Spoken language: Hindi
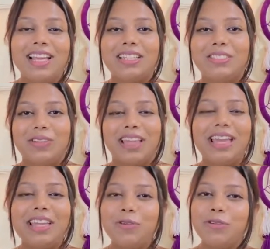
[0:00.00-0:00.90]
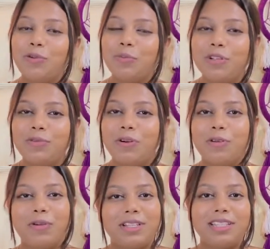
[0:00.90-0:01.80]
सो थैंक यू सो मच फॉर
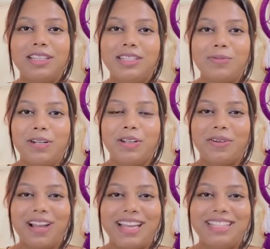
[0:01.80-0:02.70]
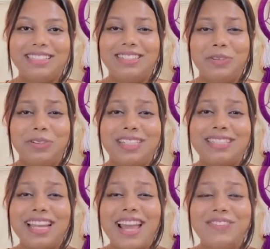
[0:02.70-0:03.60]
वॉचिंग दिस वीडियो गाइज डू
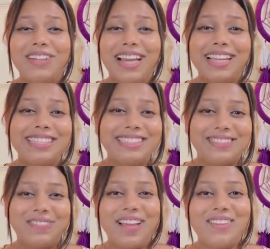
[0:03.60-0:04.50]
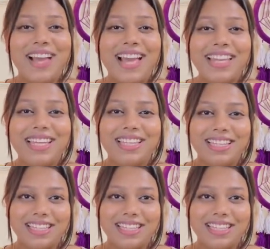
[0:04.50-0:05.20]
सब्सक्राइब गाइज बाय बाय